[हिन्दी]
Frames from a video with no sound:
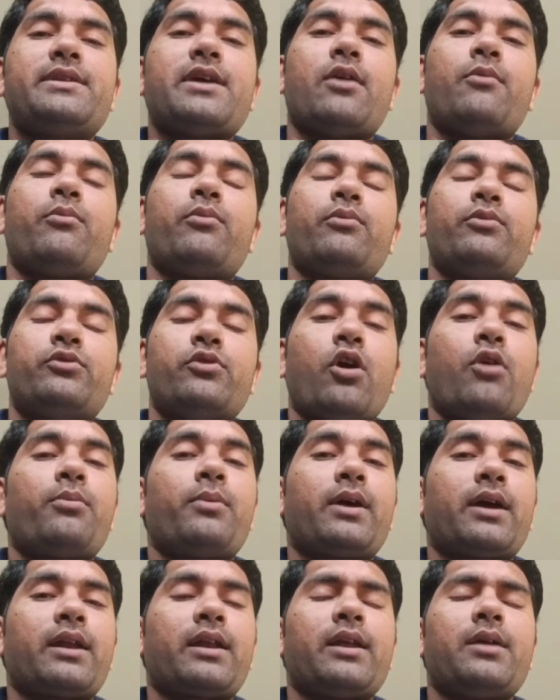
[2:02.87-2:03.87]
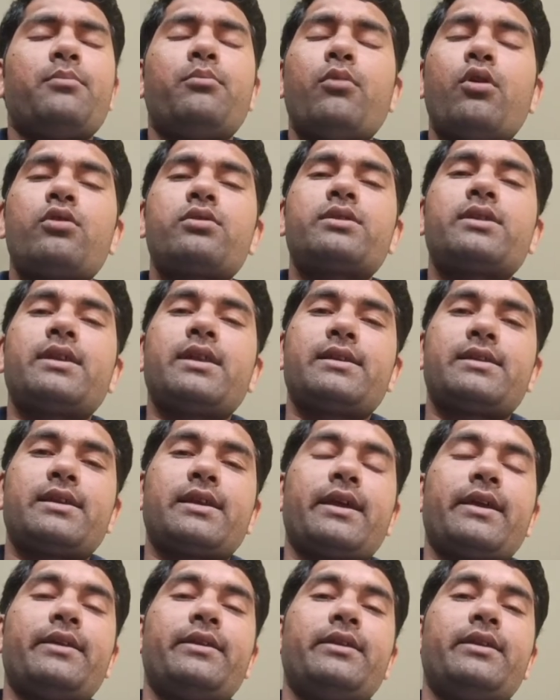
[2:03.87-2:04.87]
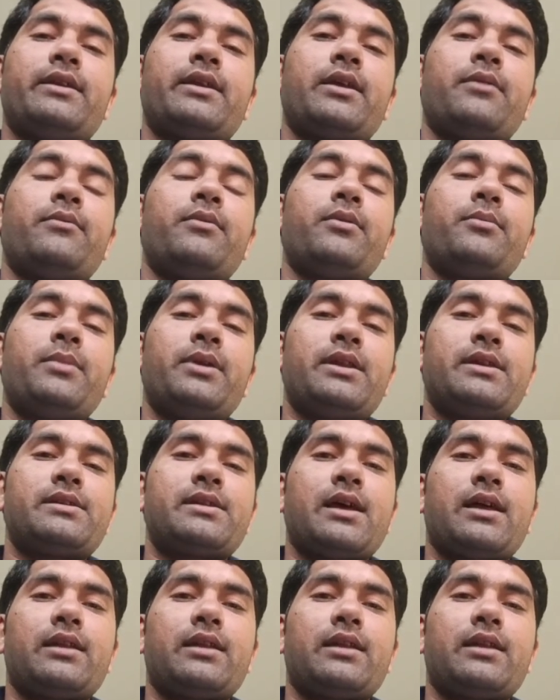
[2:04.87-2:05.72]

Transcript: पे जॉब जॉब कर रहे हैं बहुत सारे ऐसे कैंडिडेट हैं मैंने मेरे